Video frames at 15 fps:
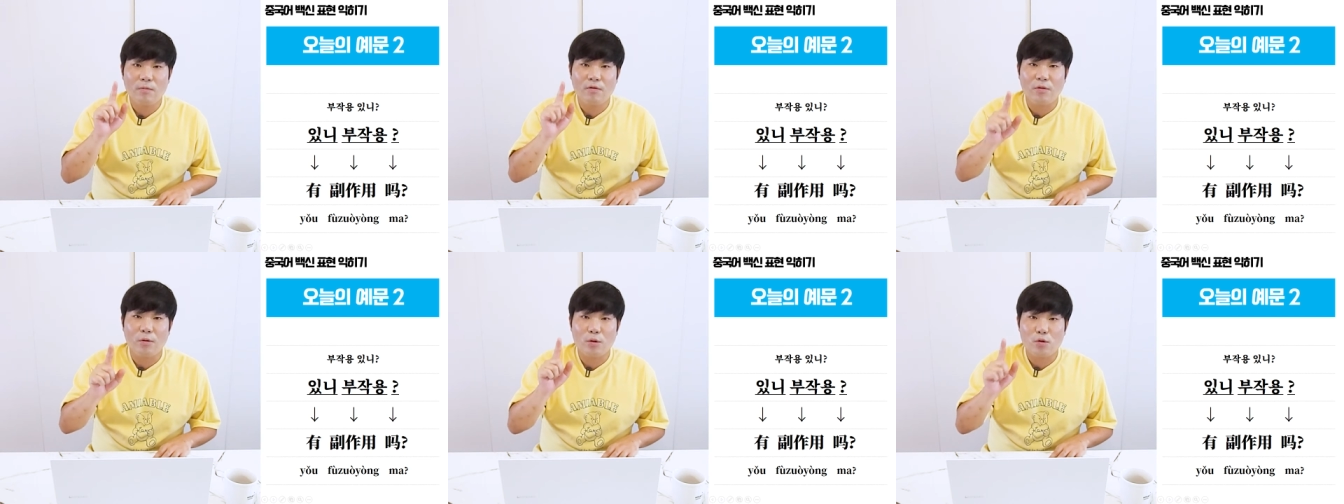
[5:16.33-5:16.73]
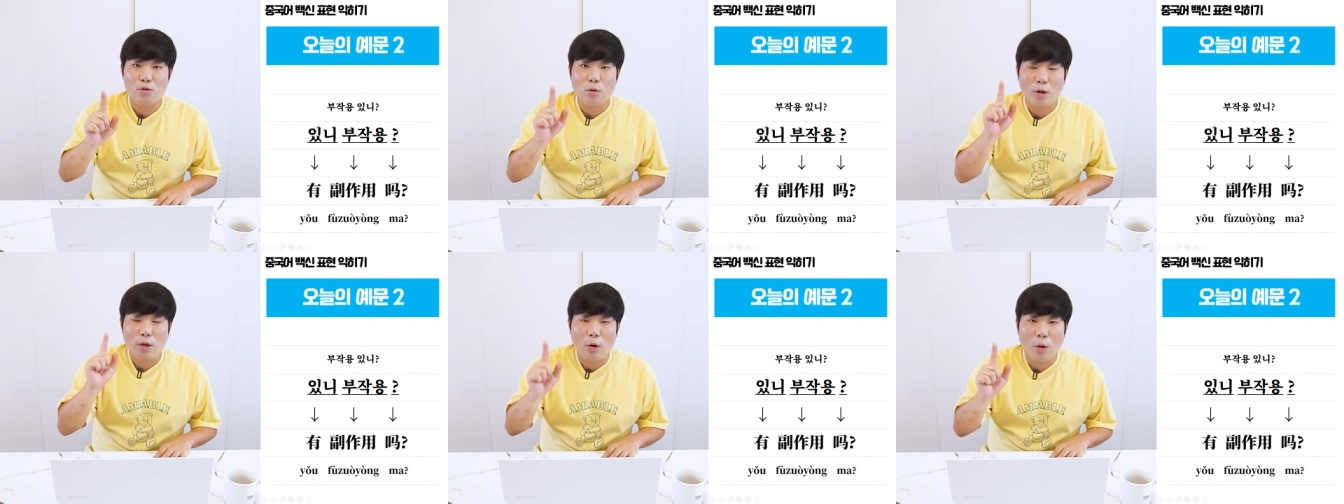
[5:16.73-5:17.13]

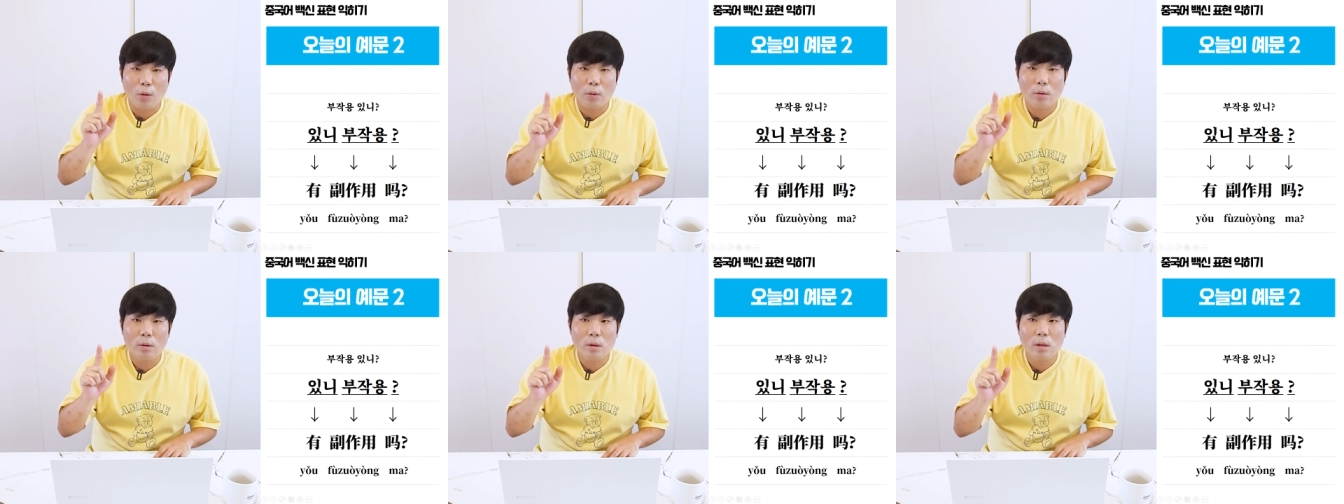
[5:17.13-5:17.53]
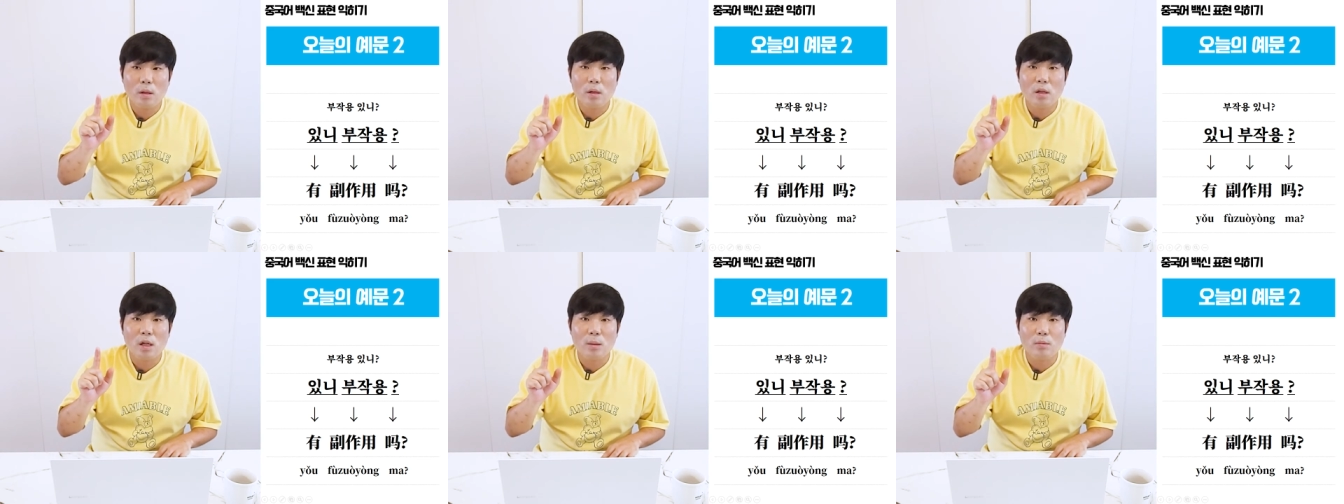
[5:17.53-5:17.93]
후주어용
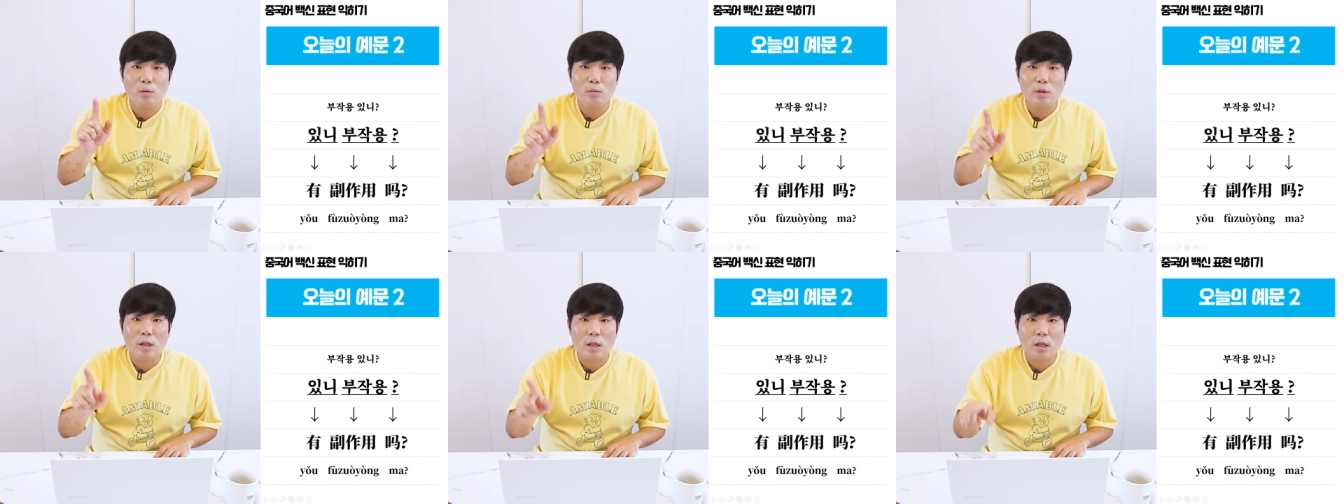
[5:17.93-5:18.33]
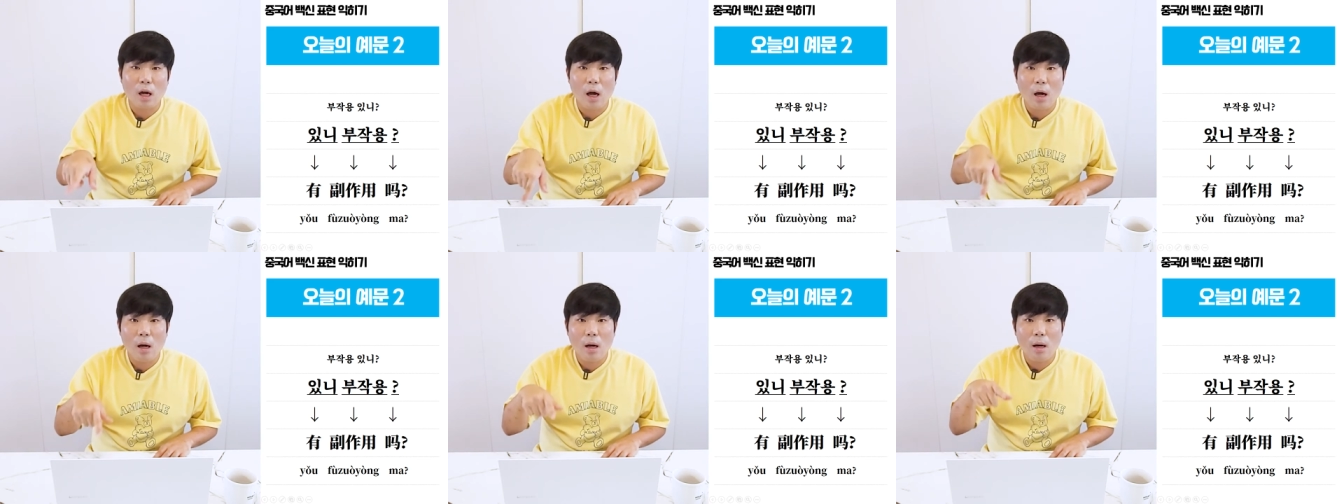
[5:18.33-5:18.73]

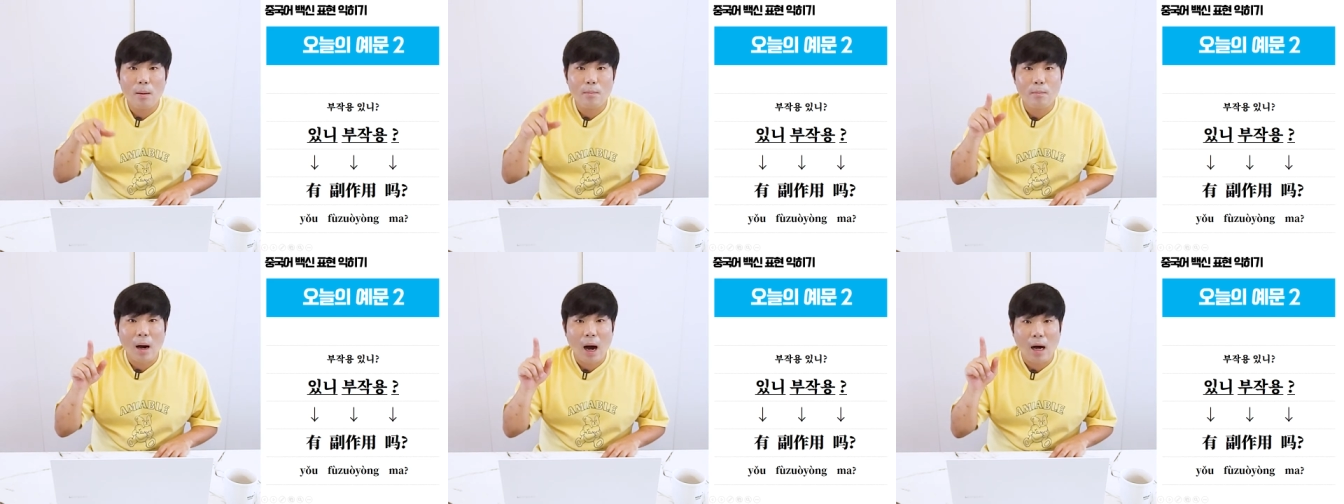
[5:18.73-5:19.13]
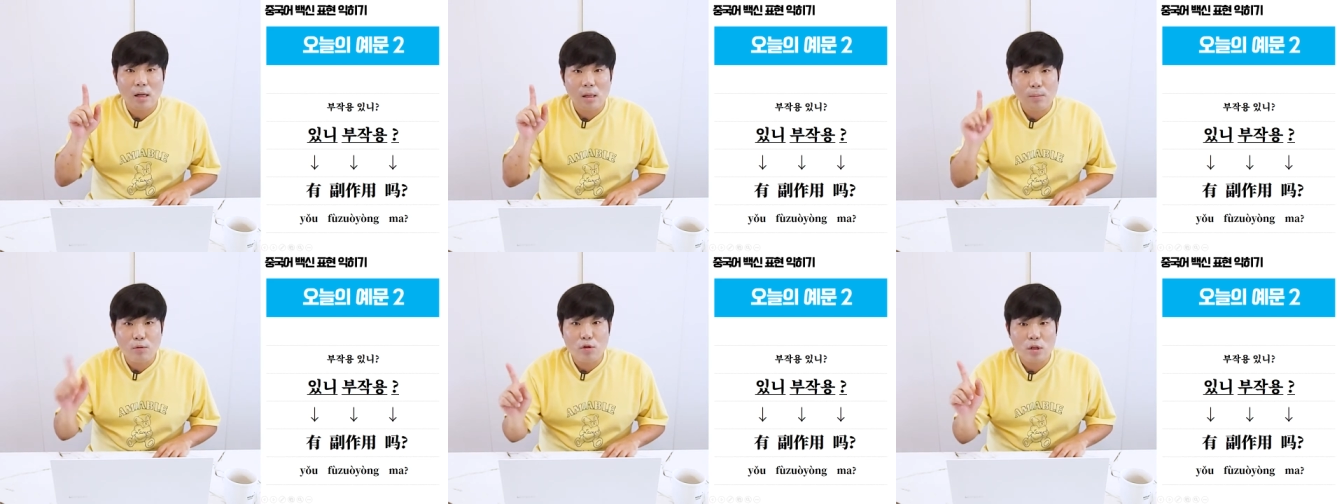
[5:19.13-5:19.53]
의무문이니까
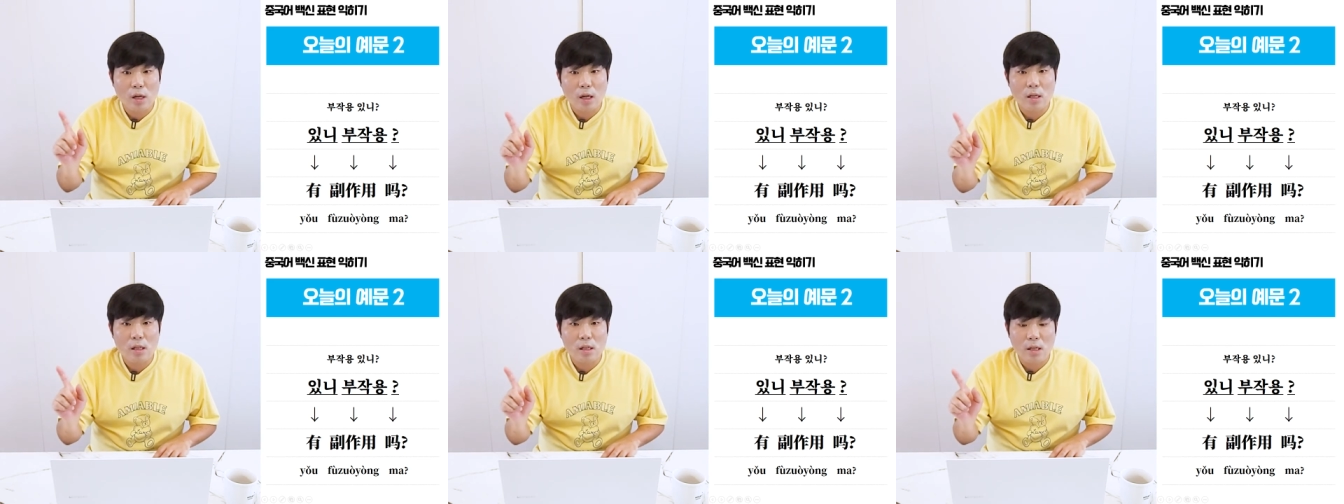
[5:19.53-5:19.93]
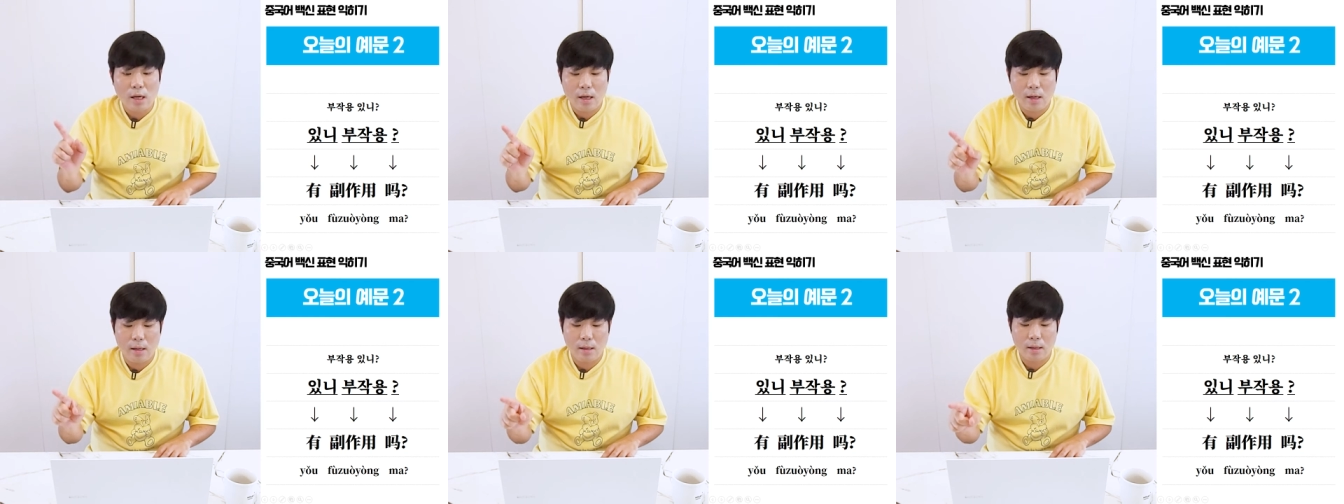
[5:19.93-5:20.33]
말을
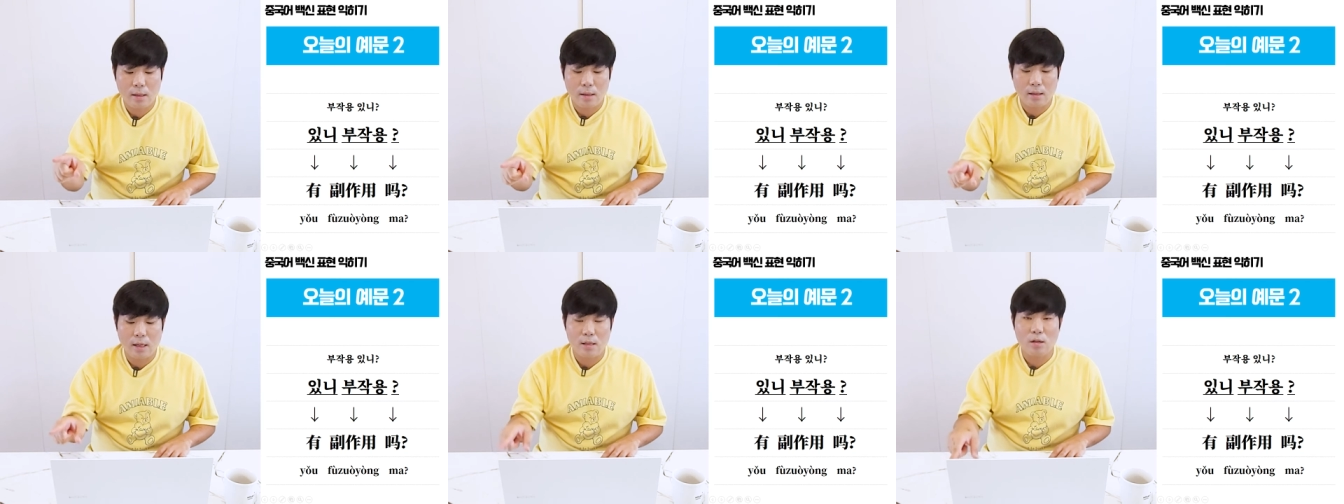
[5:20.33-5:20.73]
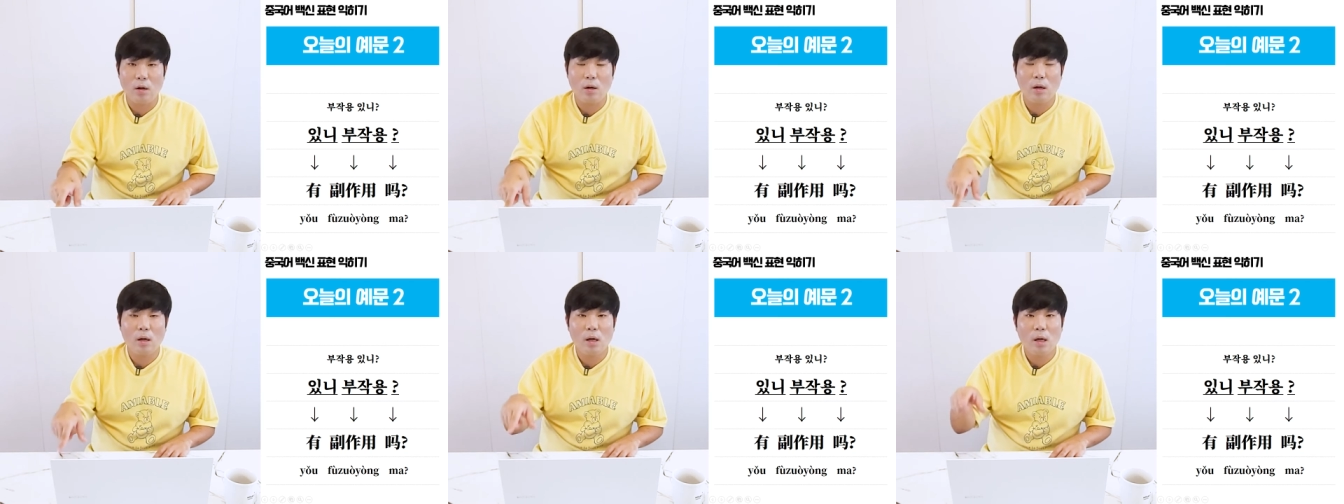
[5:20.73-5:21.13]
붙여야겠지
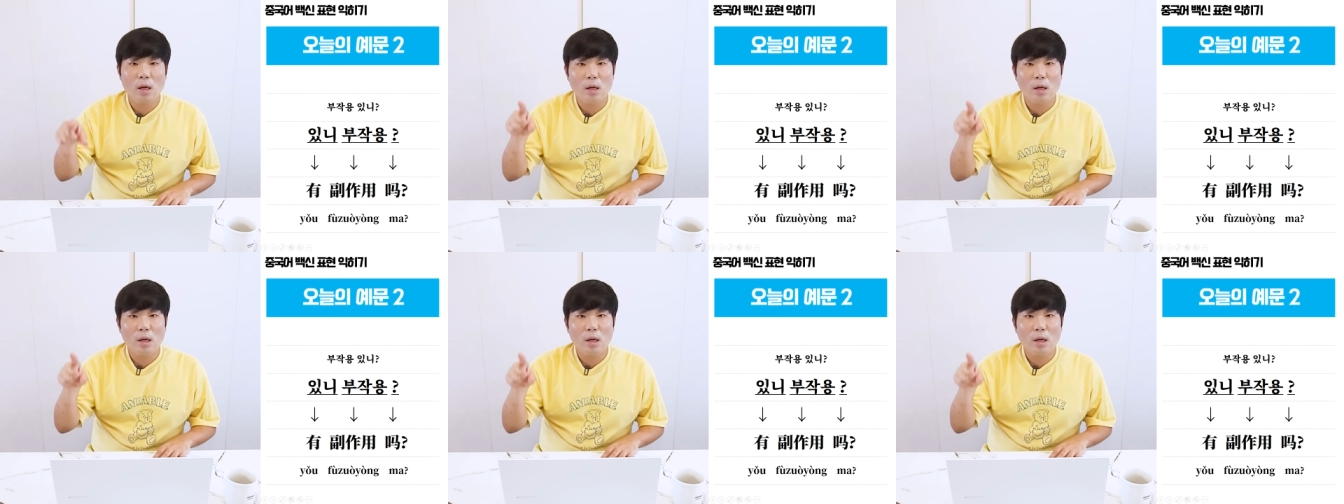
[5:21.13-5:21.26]
그래서